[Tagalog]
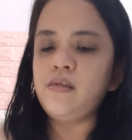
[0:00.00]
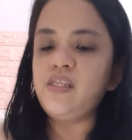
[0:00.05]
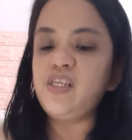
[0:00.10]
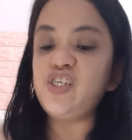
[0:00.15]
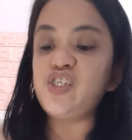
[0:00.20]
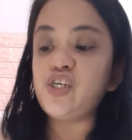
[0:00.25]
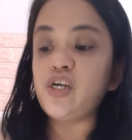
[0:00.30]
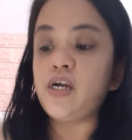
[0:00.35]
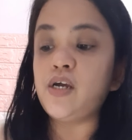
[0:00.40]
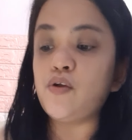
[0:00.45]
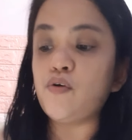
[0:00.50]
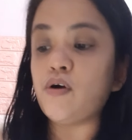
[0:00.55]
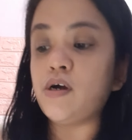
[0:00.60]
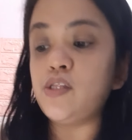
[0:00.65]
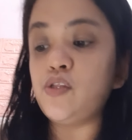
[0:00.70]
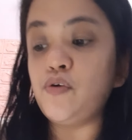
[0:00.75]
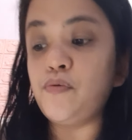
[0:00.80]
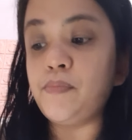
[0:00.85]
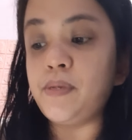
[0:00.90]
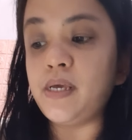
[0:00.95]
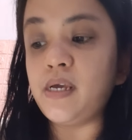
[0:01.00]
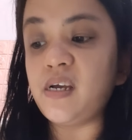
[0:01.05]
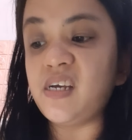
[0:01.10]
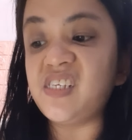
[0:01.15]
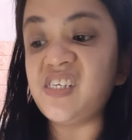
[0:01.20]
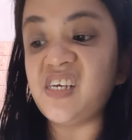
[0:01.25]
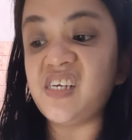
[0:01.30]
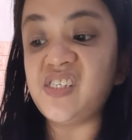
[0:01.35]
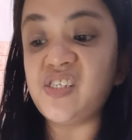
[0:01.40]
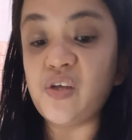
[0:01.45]
Hindi siya ganun kadumi
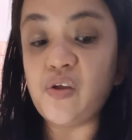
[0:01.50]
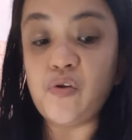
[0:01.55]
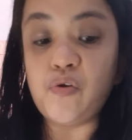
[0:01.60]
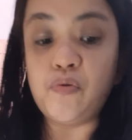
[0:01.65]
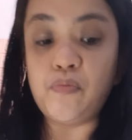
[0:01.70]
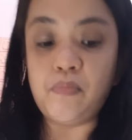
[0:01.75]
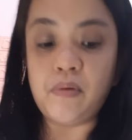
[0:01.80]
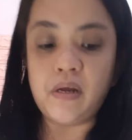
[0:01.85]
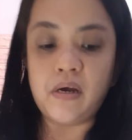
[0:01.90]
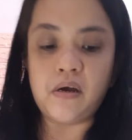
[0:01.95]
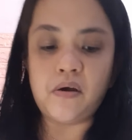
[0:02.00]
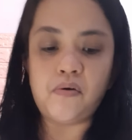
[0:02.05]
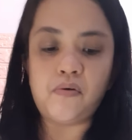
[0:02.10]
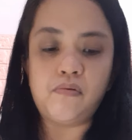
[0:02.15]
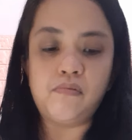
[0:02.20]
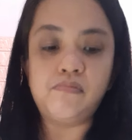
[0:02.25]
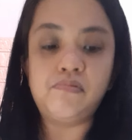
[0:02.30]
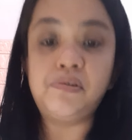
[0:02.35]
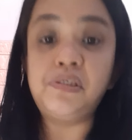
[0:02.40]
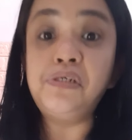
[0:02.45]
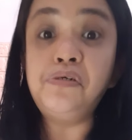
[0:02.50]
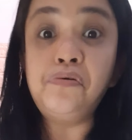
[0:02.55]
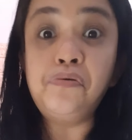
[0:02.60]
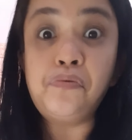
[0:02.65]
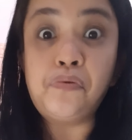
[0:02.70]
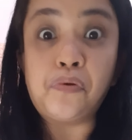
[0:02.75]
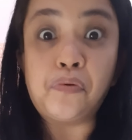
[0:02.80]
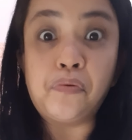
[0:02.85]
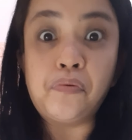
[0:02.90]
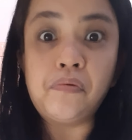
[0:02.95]
kasi sa loob lang.
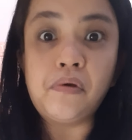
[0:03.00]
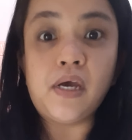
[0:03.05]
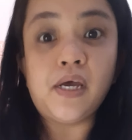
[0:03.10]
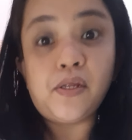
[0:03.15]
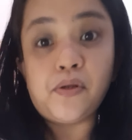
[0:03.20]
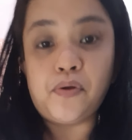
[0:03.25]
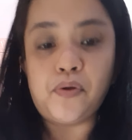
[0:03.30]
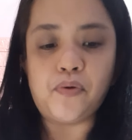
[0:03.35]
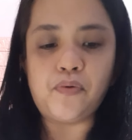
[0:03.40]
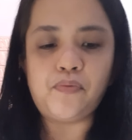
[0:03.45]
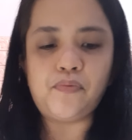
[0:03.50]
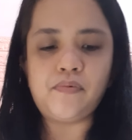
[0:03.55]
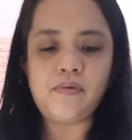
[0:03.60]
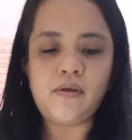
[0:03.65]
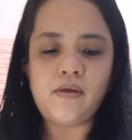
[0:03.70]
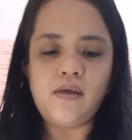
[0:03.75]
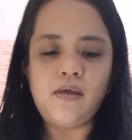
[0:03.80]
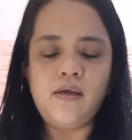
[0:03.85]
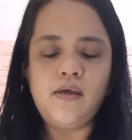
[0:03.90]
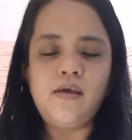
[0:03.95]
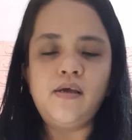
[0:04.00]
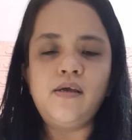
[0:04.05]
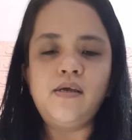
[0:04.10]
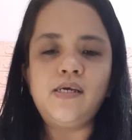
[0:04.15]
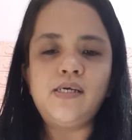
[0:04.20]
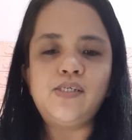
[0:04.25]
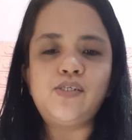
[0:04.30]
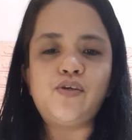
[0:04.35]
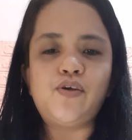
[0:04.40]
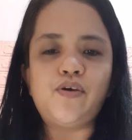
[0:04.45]
Ayun.
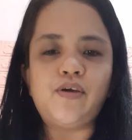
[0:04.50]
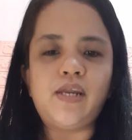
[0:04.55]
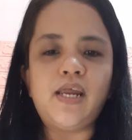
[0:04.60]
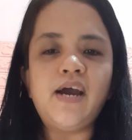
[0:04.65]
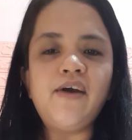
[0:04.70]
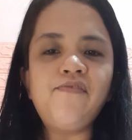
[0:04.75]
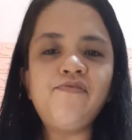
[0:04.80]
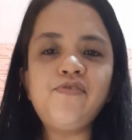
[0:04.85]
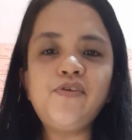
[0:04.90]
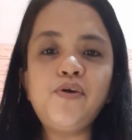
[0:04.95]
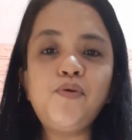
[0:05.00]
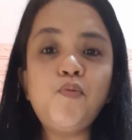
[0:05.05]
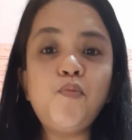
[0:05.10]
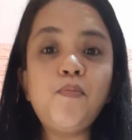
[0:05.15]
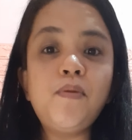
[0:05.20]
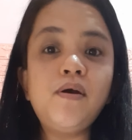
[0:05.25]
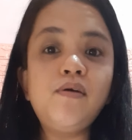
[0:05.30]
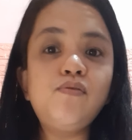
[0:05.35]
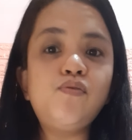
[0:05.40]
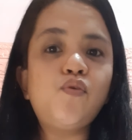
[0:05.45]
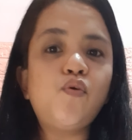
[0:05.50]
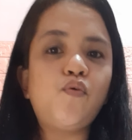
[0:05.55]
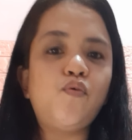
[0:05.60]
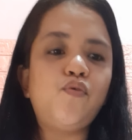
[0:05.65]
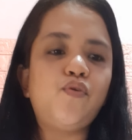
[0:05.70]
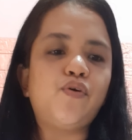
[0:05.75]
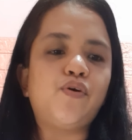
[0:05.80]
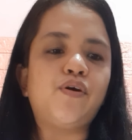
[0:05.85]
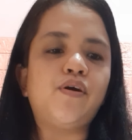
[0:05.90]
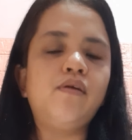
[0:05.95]
So, after
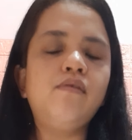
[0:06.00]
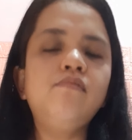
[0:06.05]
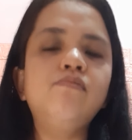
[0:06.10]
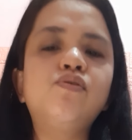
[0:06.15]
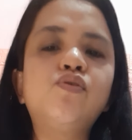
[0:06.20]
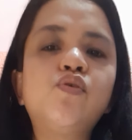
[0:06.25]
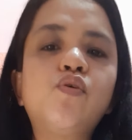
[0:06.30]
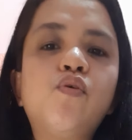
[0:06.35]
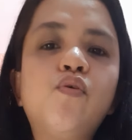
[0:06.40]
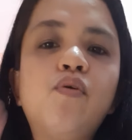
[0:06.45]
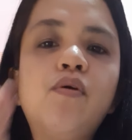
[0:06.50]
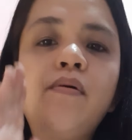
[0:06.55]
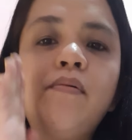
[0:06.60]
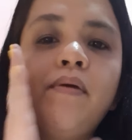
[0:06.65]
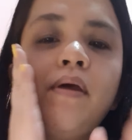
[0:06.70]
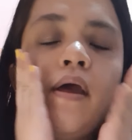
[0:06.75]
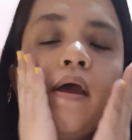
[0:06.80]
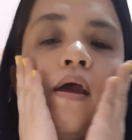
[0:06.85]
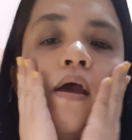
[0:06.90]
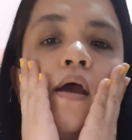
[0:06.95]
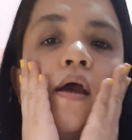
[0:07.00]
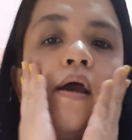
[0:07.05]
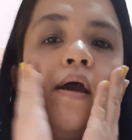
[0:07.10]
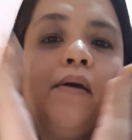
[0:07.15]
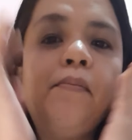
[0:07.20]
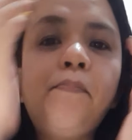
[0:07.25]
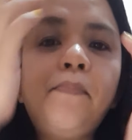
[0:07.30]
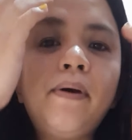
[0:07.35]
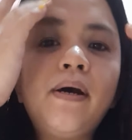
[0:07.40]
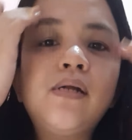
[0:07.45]
mag-toner, so,
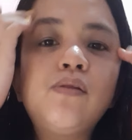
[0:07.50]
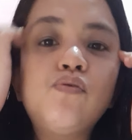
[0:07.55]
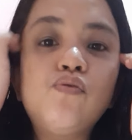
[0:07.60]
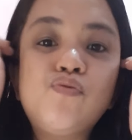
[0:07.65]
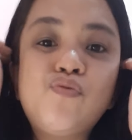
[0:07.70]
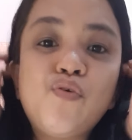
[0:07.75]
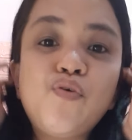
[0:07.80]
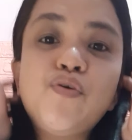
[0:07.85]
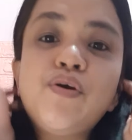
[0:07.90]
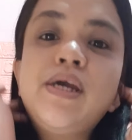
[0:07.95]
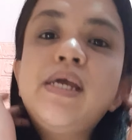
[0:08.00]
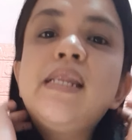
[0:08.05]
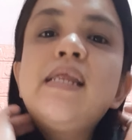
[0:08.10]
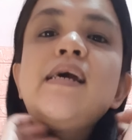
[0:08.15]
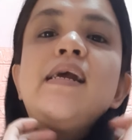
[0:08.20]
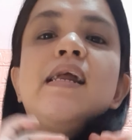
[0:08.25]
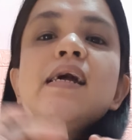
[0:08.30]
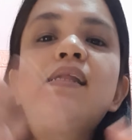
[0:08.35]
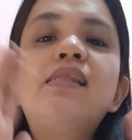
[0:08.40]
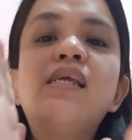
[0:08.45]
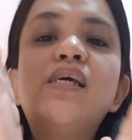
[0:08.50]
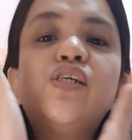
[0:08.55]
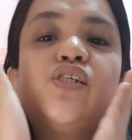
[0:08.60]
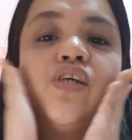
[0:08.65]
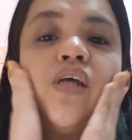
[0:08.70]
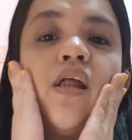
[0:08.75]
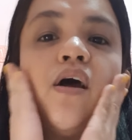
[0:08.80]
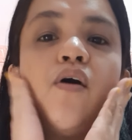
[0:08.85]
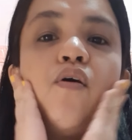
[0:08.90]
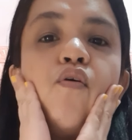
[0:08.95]
patutuyuin lang natin
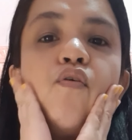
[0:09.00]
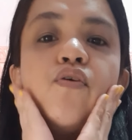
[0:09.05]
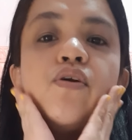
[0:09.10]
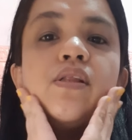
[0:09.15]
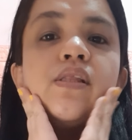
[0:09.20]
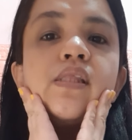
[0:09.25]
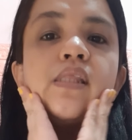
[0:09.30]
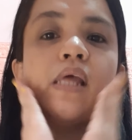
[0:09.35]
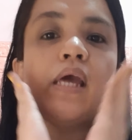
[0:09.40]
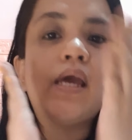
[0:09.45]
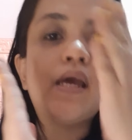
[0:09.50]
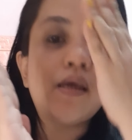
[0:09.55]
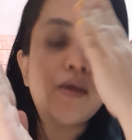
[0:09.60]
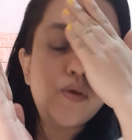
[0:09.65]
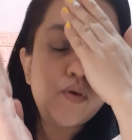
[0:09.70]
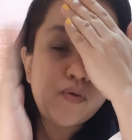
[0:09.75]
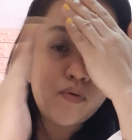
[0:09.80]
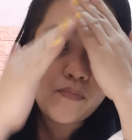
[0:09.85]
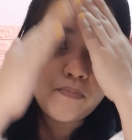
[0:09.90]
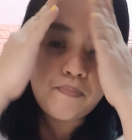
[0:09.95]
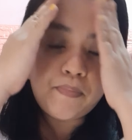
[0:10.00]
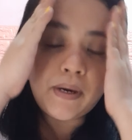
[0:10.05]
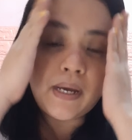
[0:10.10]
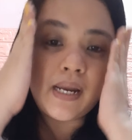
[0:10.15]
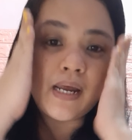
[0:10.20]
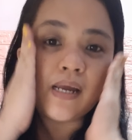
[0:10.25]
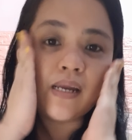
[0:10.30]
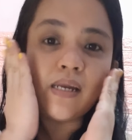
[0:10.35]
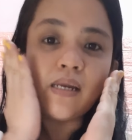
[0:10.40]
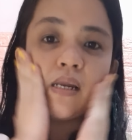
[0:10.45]
siya ng konti. Yung
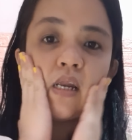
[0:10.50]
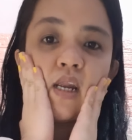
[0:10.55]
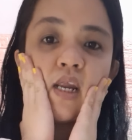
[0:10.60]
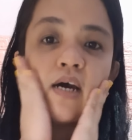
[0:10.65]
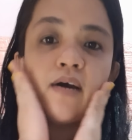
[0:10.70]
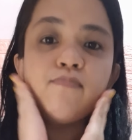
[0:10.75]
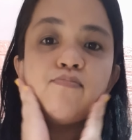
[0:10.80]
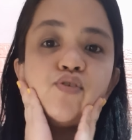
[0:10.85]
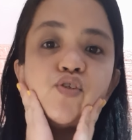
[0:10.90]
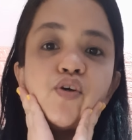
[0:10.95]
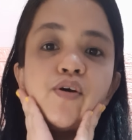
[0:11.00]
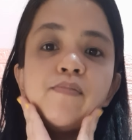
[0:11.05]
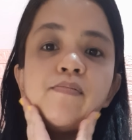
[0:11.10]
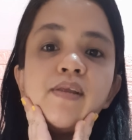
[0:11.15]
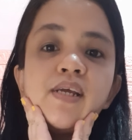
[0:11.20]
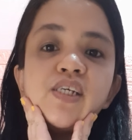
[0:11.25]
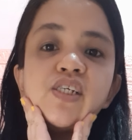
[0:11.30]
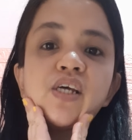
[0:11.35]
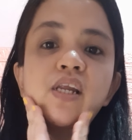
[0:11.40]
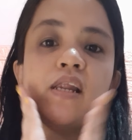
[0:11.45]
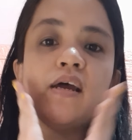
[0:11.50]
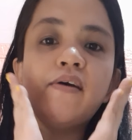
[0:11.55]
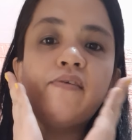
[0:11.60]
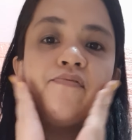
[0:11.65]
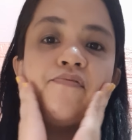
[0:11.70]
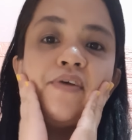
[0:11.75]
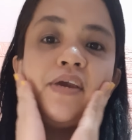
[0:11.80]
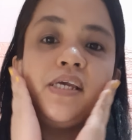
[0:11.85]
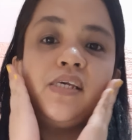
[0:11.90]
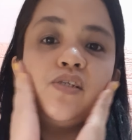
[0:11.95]
para na observe na siya ng
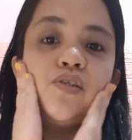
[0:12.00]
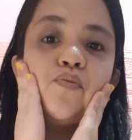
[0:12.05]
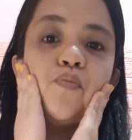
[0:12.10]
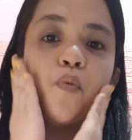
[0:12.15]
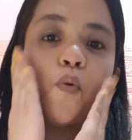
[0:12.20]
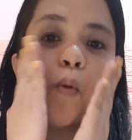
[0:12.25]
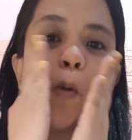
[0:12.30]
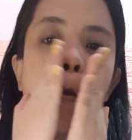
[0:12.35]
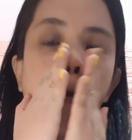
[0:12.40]
face mo.